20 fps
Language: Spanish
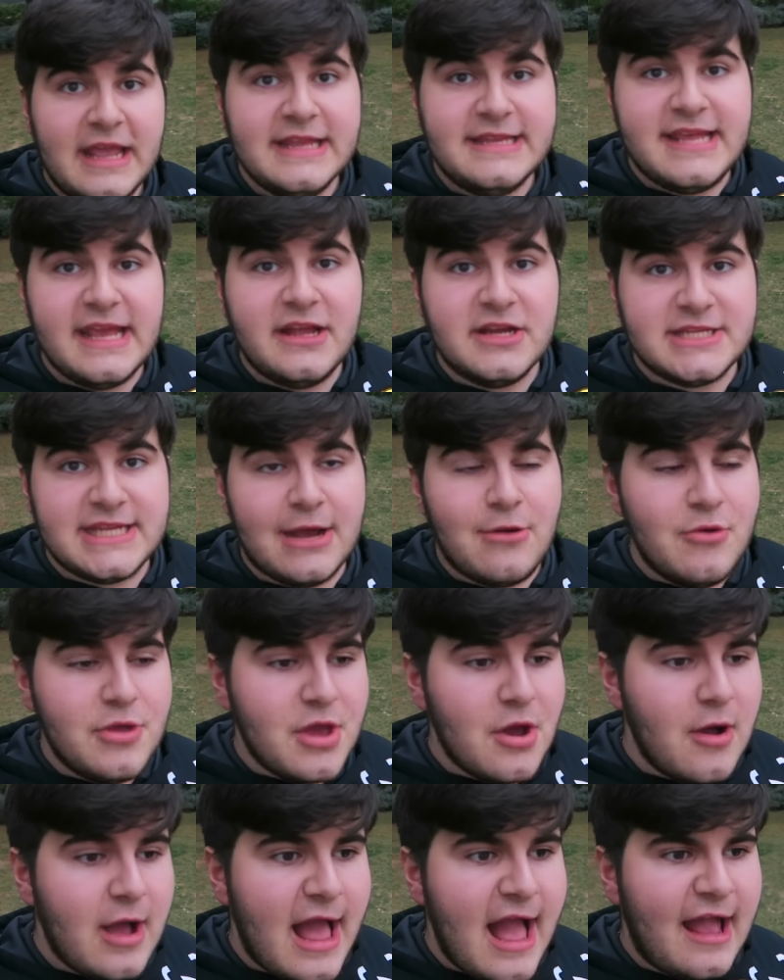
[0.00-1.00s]
Y chicos,
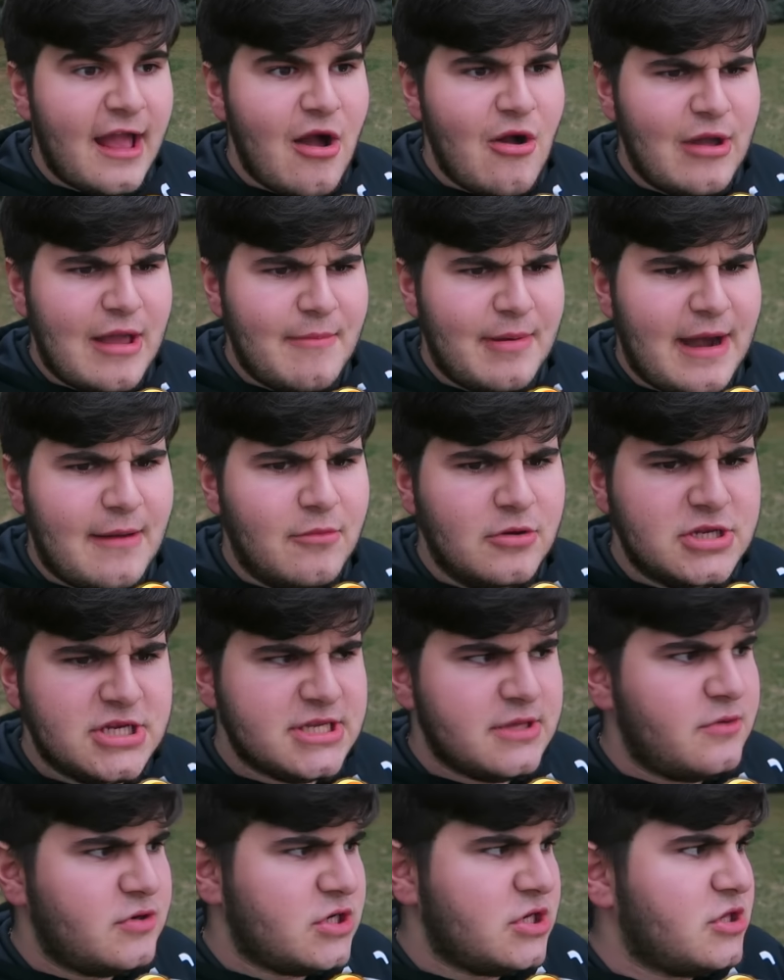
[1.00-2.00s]
según John Hank, aunque para
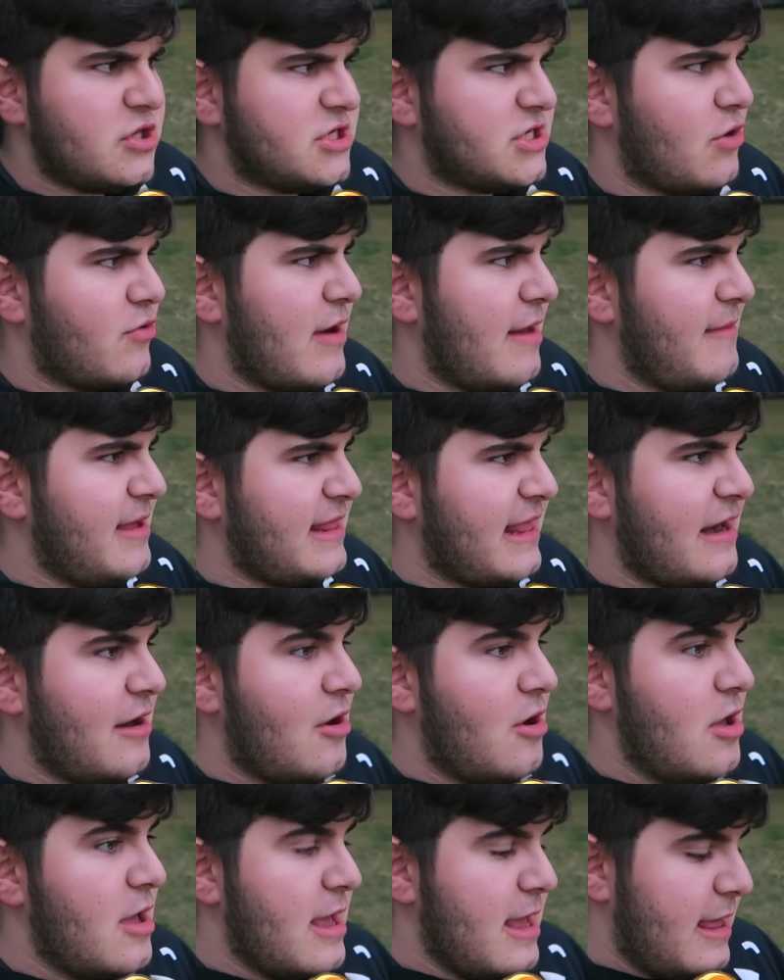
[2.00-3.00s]
muchos de vosotros seguramente
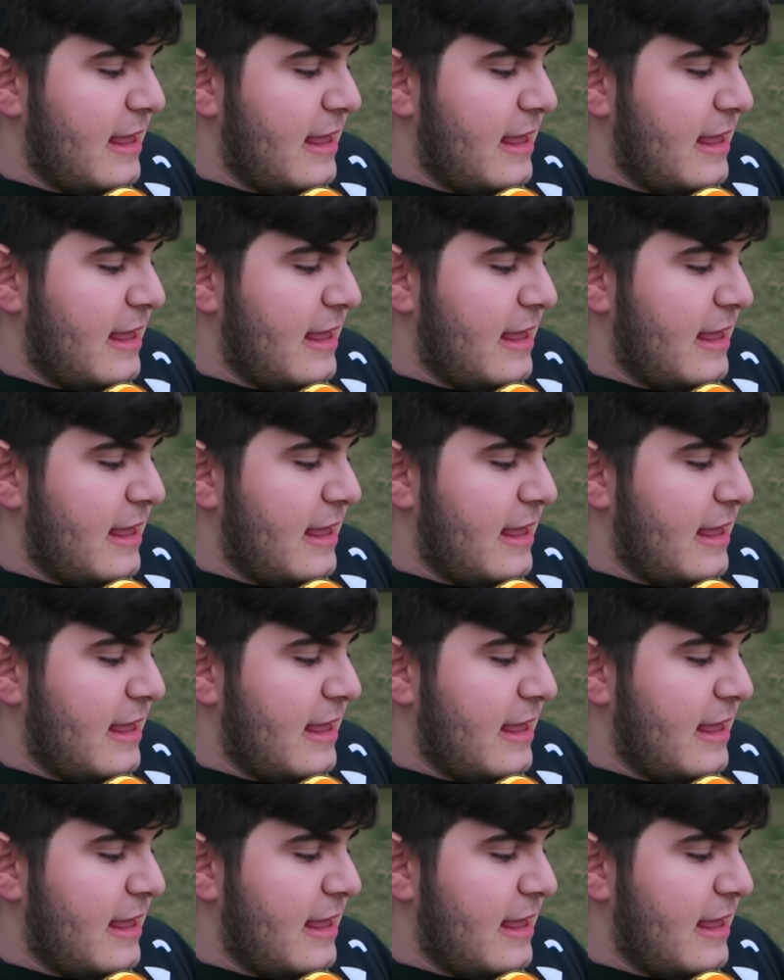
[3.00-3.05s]
no,